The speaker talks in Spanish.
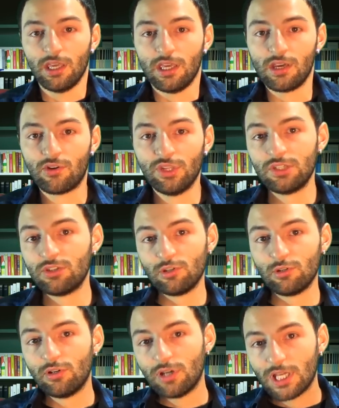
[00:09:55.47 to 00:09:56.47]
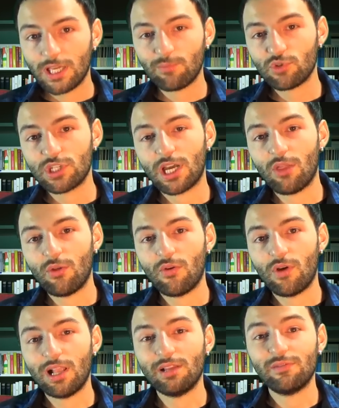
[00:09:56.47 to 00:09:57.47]
Y con esto hemos
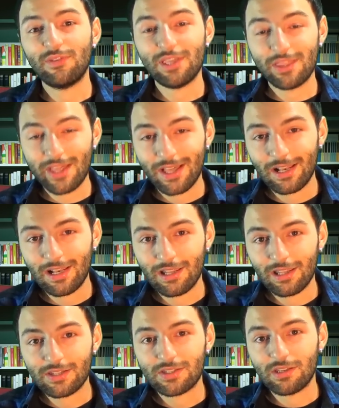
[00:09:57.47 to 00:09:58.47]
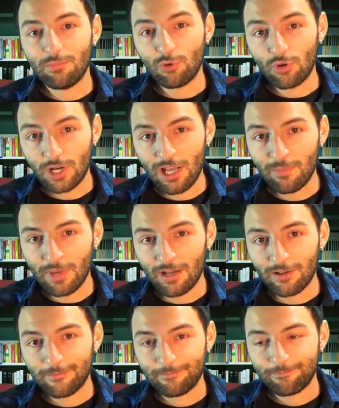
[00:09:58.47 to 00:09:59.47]
llegado al final de este programa.